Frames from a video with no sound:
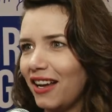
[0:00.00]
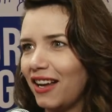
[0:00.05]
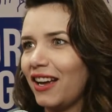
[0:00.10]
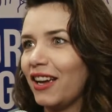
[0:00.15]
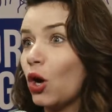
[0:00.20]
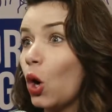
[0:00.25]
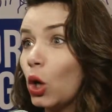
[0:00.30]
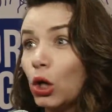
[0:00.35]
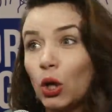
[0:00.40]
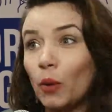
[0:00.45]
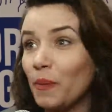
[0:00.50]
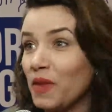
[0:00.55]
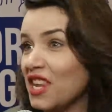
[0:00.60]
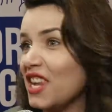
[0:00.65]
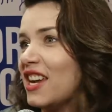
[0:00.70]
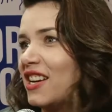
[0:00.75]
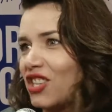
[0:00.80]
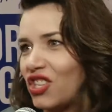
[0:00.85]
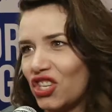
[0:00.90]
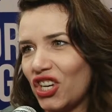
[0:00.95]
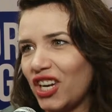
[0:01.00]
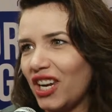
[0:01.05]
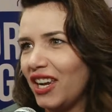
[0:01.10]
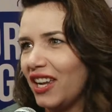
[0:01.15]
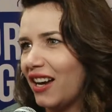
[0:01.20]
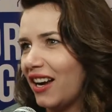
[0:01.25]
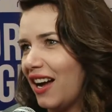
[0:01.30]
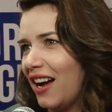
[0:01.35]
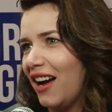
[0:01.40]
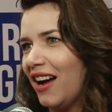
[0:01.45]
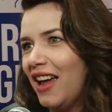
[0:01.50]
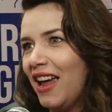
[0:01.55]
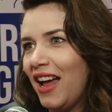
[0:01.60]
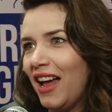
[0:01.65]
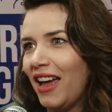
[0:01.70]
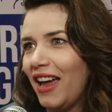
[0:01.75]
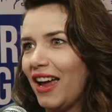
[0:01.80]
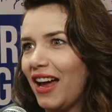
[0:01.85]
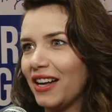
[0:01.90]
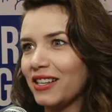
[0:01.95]
A economia gira,
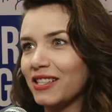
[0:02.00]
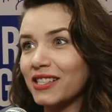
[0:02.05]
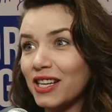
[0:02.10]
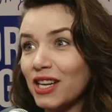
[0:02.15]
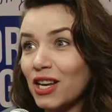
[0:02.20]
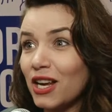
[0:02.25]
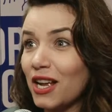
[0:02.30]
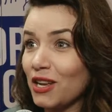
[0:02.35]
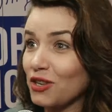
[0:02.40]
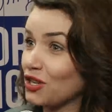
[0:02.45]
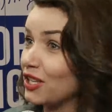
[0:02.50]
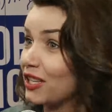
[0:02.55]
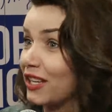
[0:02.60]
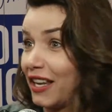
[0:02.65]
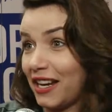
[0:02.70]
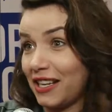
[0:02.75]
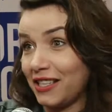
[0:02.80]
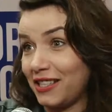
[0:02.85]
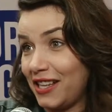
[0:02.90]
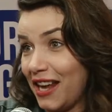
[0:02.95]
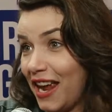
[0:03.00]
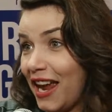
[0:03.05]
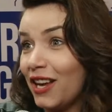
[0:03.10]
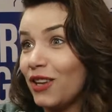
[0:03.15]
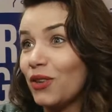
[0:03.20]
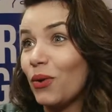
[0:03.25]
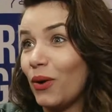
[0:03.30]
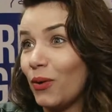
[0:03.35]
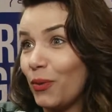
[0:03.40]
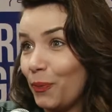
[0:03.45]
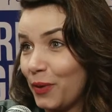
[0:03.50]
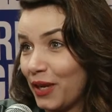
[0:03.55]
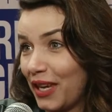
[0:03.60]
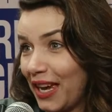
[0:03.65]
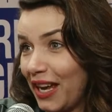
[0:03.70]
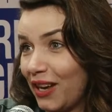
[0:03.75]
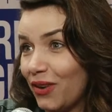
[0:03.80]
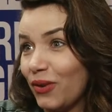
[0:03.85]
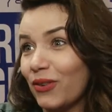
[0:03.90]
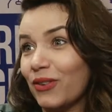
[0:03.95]
é, assim a gente crescendo, o
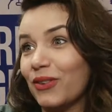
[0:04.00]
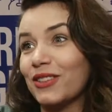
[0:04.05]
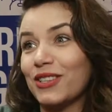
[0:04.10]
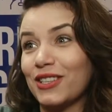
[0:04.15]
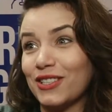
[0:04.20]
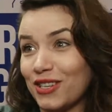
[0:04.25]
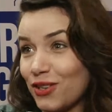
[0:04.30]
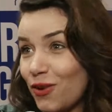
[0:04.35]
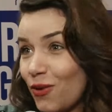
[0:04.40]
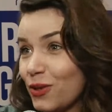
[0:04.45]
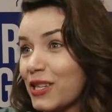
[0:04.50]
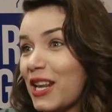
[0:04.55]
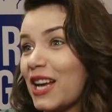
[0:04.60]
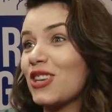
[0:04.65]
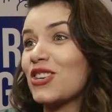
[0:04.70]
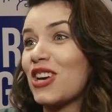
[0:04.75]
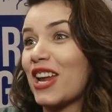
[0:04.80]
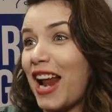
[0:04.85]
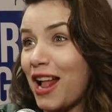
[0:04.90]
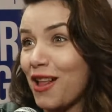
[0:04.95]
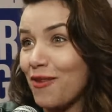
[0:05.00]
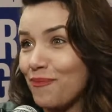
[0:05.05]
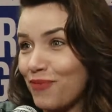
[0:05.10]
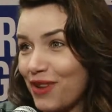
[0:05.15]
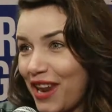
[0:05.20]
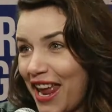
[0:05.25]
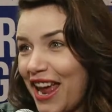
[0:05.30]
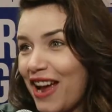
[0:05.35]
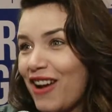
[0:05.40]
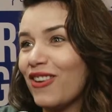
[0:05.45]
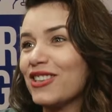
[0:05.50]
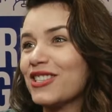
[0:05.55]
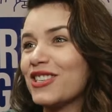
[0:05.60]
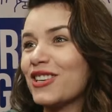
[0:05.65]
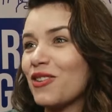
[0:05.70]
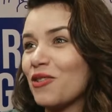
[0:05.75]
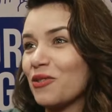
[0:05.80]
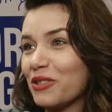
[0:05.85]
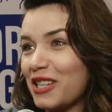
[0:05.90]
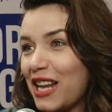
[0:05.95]
pequeno, a gente consegue gerar emprego, a
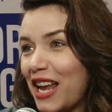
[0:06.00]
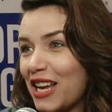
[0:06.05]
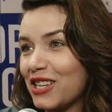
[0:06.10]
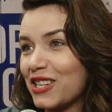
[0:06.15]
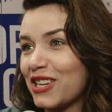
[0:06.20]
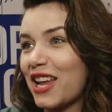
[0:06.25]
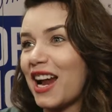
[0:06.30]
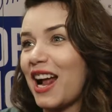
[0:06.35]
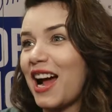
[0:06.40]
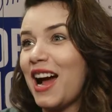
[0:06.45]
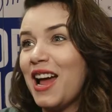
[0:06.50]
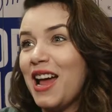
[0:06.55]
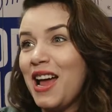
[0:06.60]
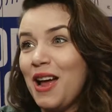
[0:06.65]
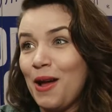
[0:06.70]
gente consegue gerar,